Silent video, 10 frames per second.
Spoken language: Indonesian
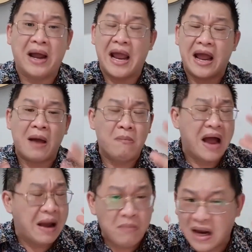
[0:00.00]
Mereka
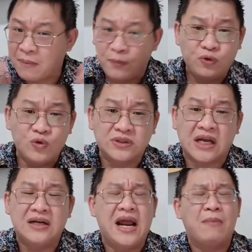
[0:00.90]
mengambil
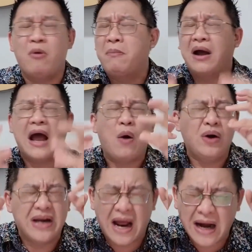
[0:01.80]
keputusan dia mau
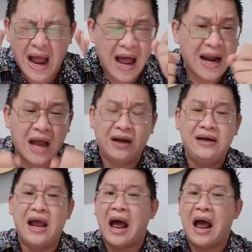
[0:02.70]
bergaul dengan Allah.